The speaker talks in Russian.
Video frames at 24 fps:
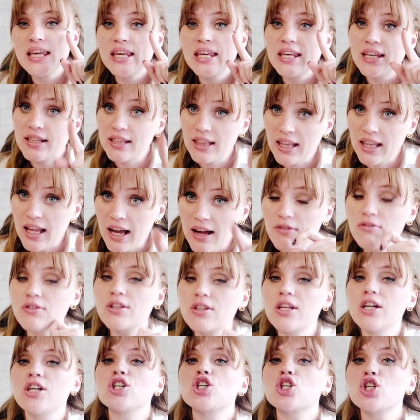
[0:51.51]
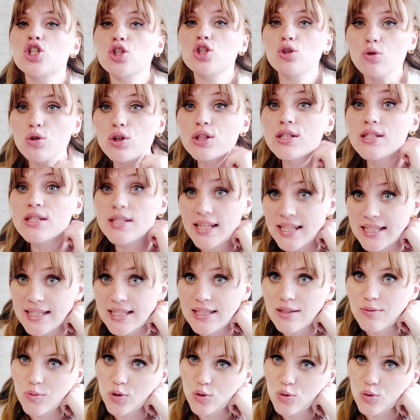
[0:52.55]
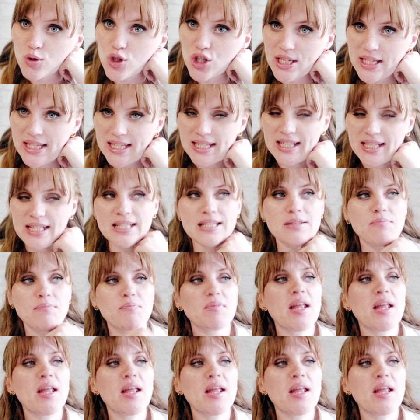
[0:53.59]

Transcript: И главное, что с этим нужно делать?